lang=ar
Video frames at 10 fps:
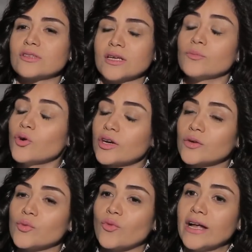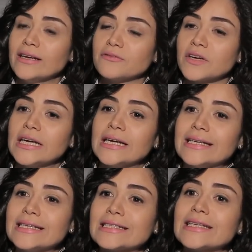المخرج والمؤلف
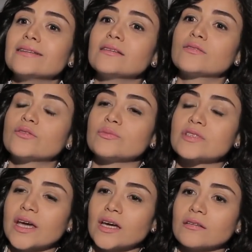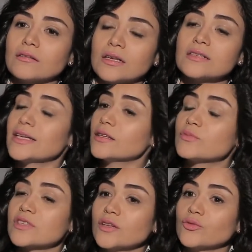لزيادة مساحة لزيادة
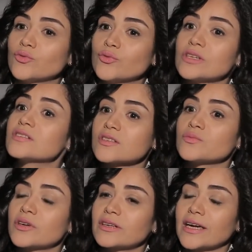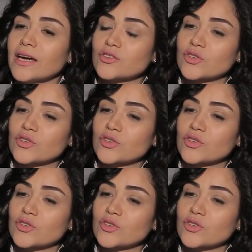مساحة الدور لاستثمار نجاح